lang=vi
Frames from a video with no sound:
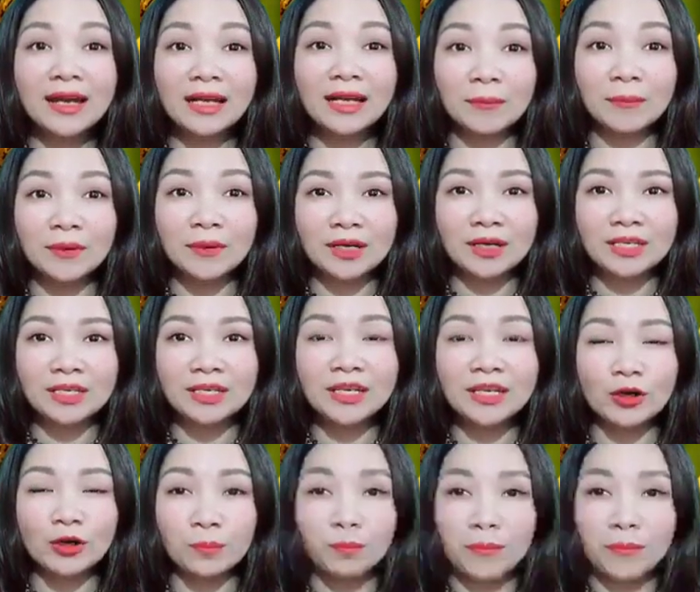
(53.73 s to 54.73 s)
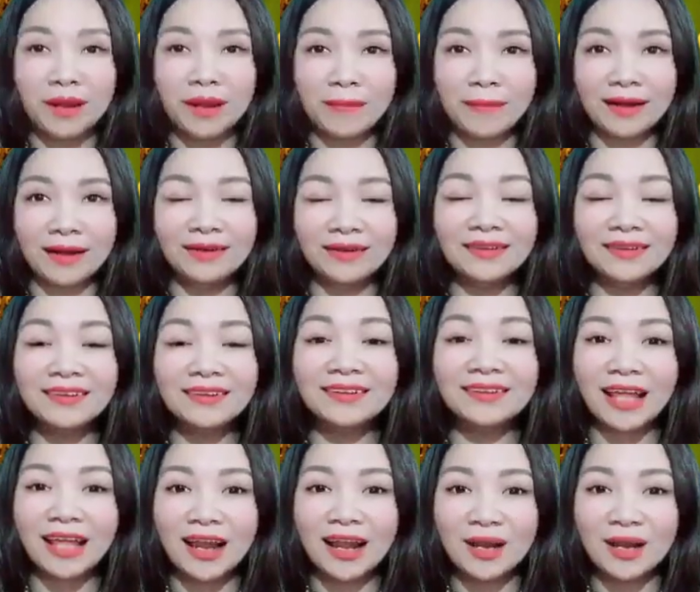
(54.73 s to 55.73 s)
gặp được những điều may mắn,
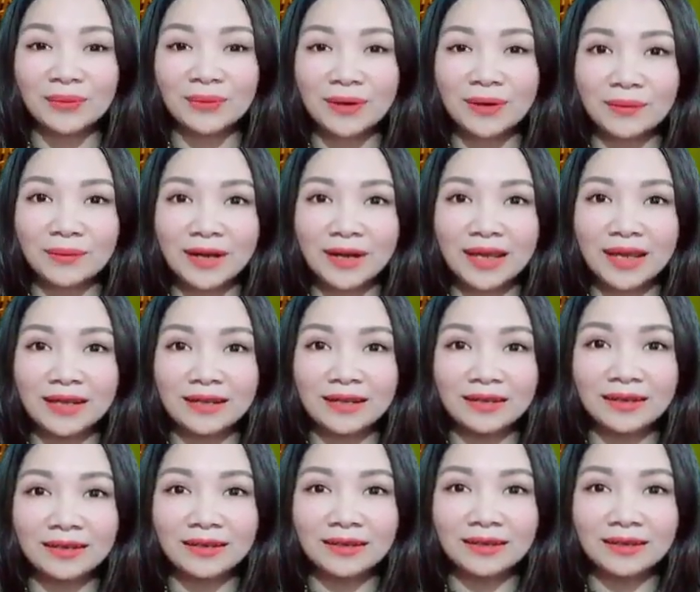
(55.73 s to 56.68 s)
tài lộc đong đầy.